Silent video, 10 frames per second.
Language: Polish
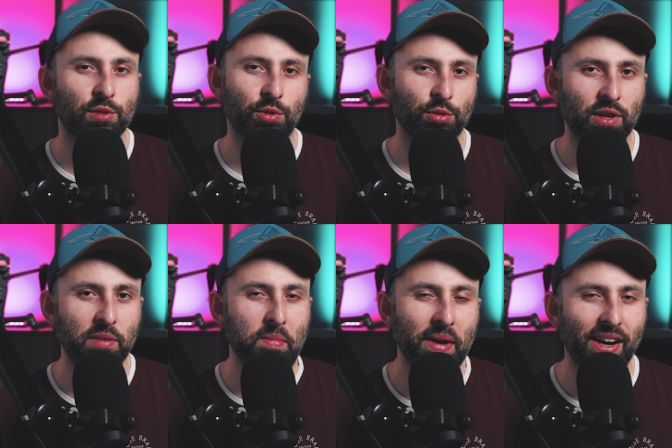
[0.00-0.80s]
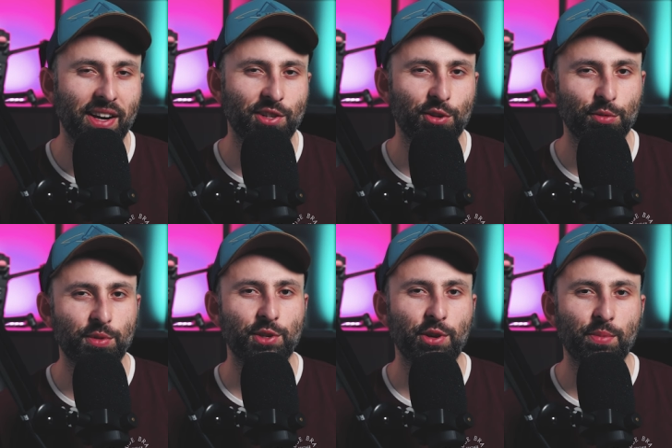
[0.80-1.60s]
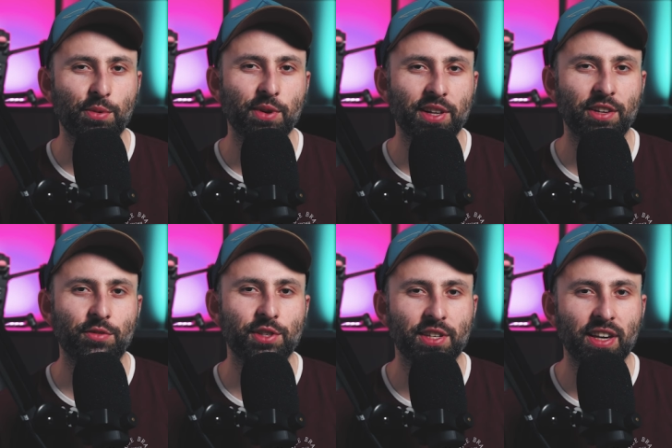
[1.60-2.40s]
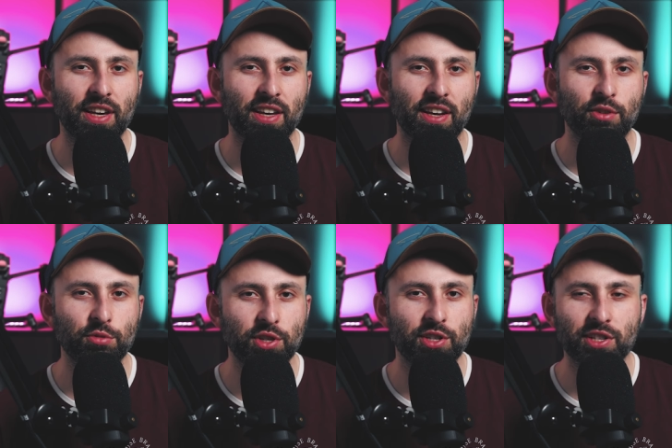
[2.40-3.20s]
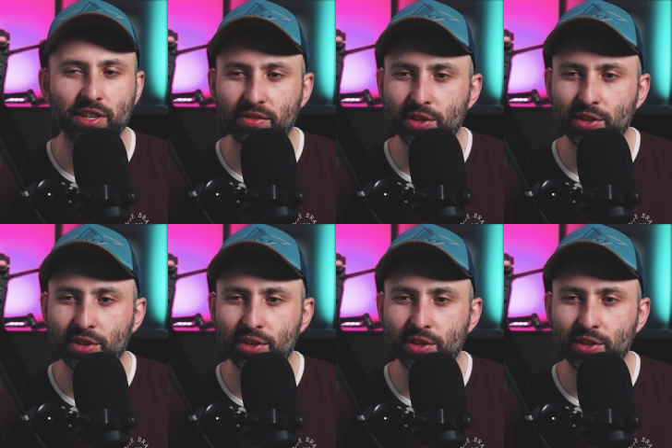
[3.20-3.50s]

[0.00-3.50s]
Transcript: osobą, która bardzo lubi sobie poukładać wszystkie guziczki,